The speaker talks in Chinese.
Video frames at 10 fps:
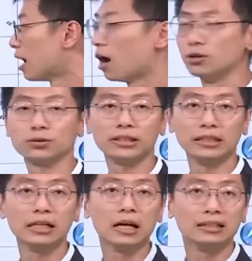好，所
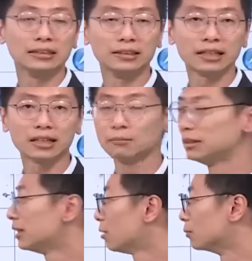以今天到
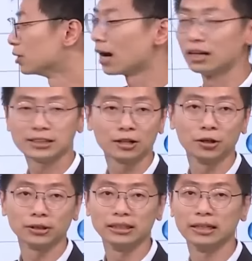明天我们都还是要
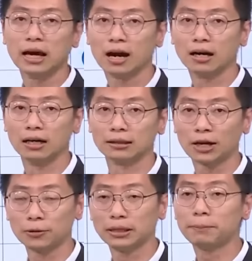留意呃
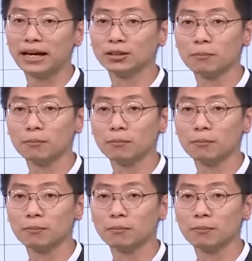桃园以北、